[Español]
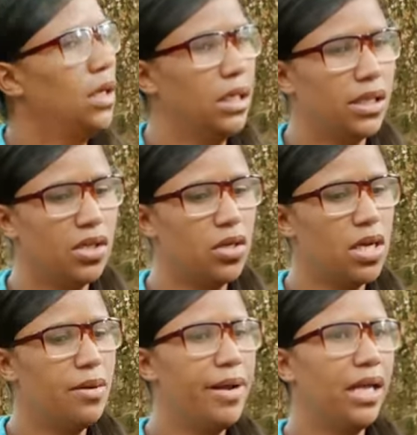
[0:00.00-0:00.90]
Esta yo
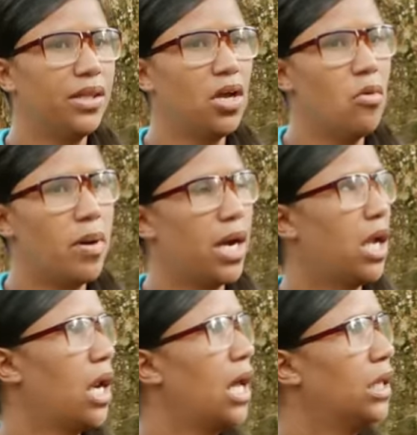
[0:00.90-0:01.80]
nada más la tengo para
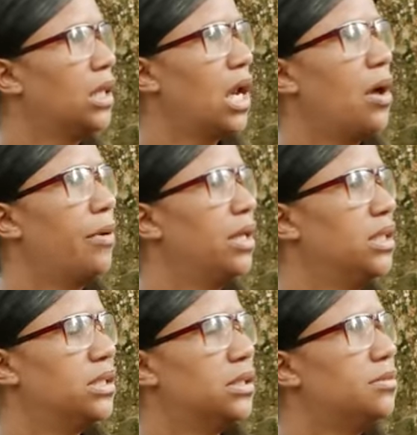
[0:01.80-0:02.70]
que la gente la vea de
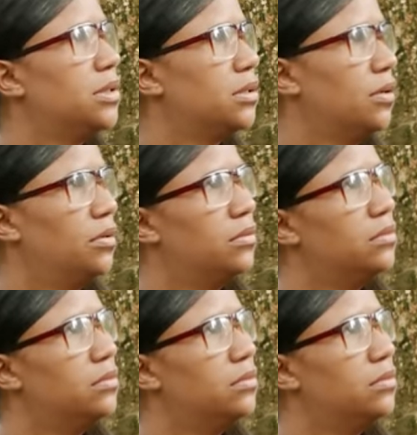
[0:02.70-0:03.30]
exhibición.